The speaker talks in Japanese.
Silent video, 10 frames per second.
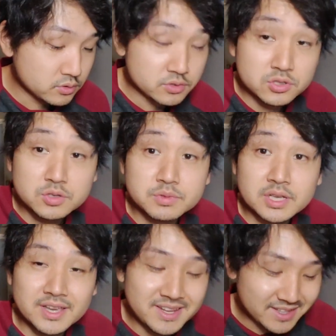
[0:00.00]
ちょっとスープ
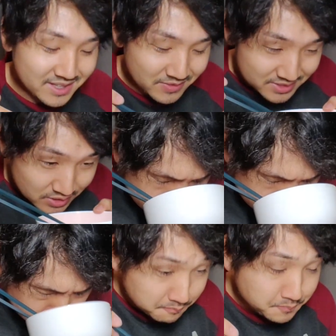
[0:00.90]
先にいただきます。
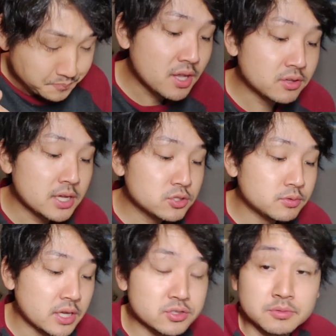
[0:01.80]
うん。いや、大
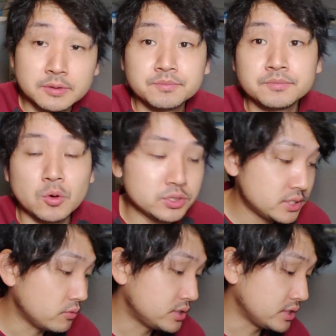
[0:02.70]
丈夫、大丈夫。うん、美味
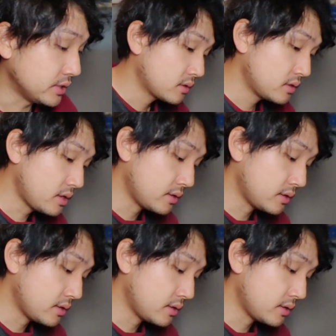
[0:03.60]
しい、美味しい。